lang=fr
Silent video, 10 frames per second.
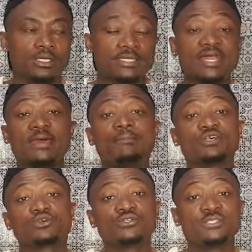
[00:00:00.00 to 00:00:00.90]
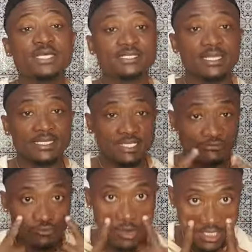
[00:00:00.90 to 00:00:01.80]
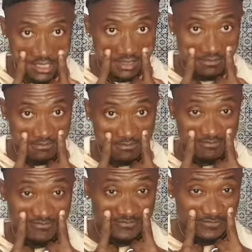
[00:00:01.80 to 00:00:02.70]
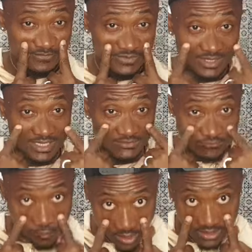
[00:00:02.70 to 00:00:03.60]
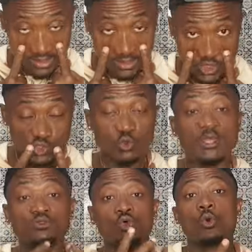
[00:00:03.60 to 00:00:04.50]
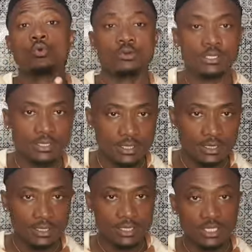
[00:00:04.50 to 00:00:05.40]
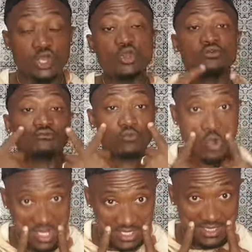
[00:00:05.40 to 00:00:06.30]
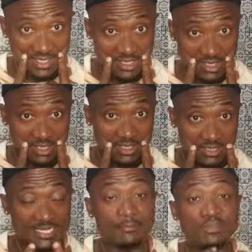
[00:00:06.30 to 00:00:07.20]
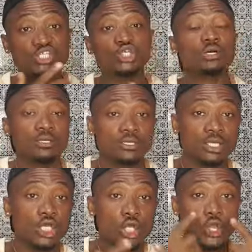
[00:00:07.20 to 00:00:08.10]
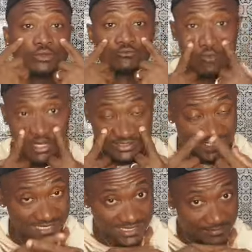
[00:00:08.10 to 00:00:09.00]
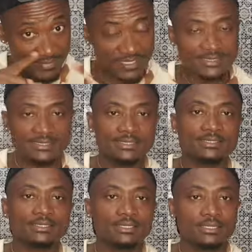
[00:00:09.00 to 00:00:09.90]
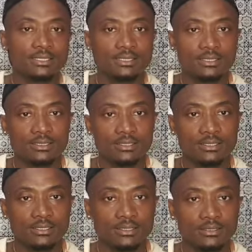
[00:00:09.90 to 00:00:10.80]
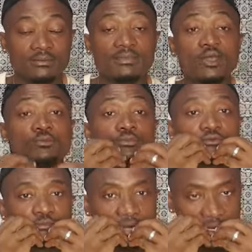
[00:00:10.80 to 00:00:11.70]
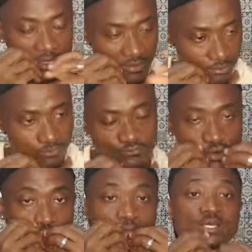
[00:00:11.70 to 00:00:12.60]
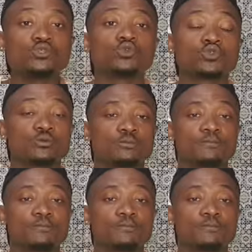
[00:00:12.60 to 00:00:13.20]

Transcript: Il y a des personnes, si c'était qui voient, qui voient, ils ont un don. Eux, ils voient des méchants eux, ils voient ce qui se passe. Mais ils ne peuvent pas bouffer comme les autres.